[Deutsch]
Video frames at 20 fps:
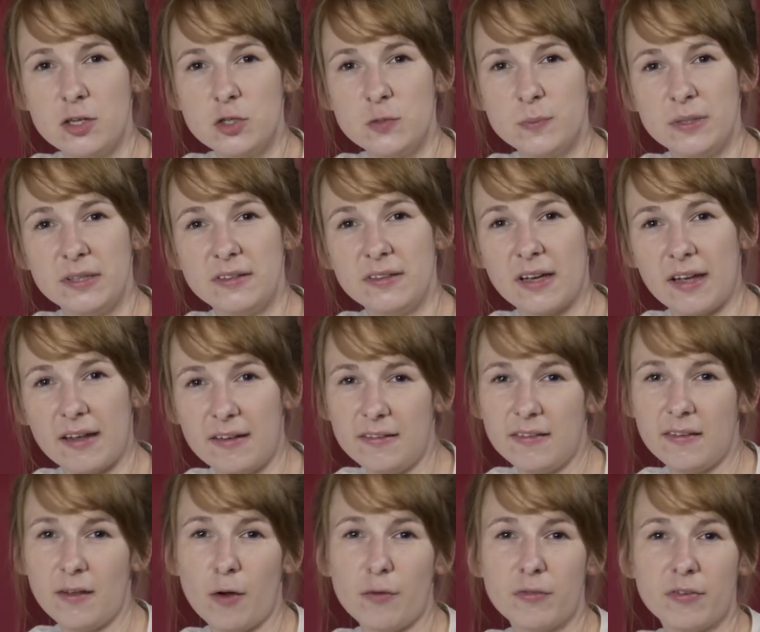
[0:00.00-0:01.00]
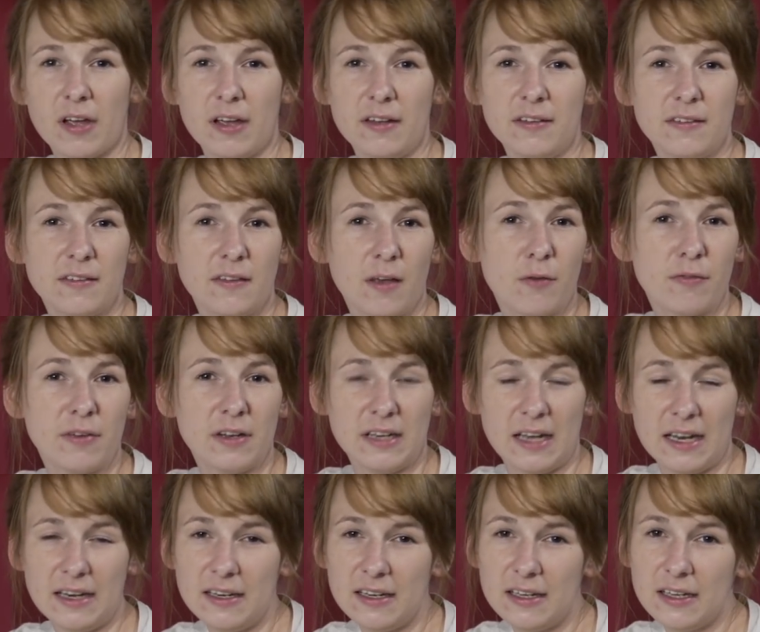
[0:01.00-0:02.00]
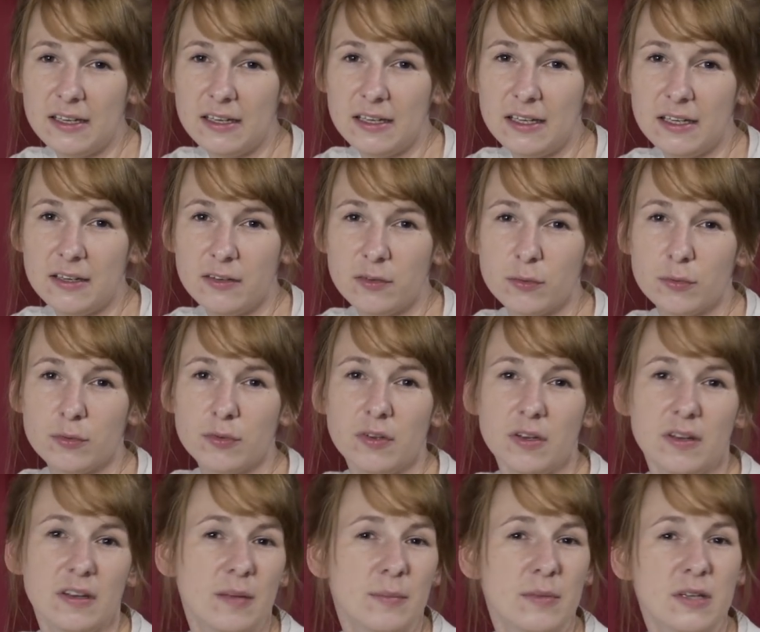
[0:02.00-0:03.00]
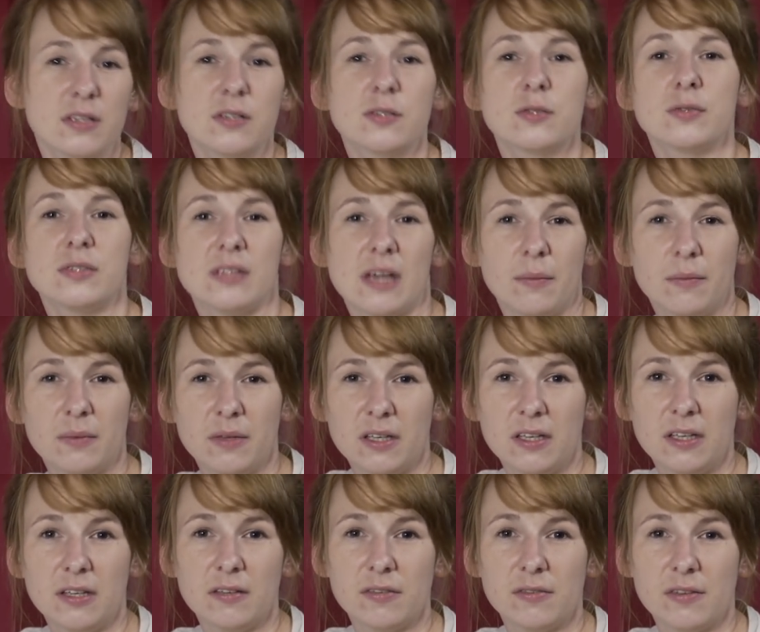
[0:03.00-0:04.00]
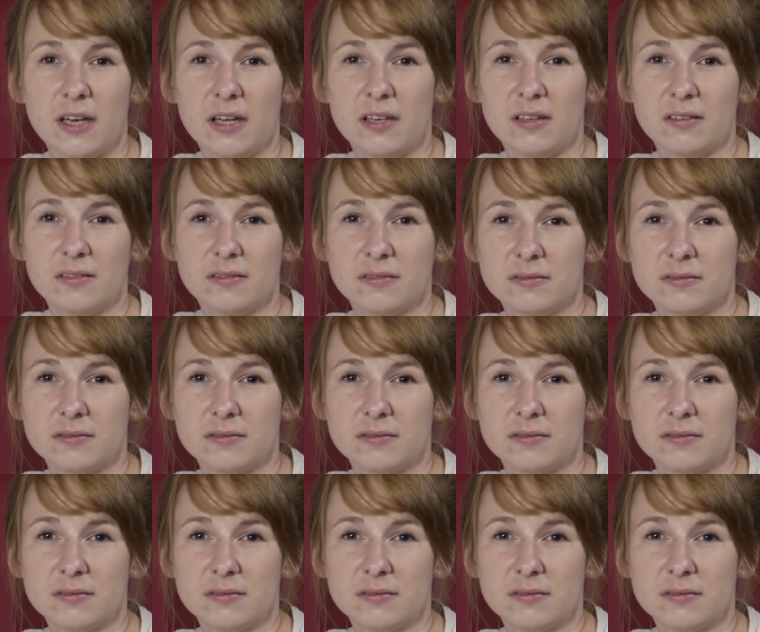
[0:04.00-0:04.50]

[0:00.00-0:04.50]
später rechts auf rechts aufeinandergelegt und in der Mitte zusammengenäht werden.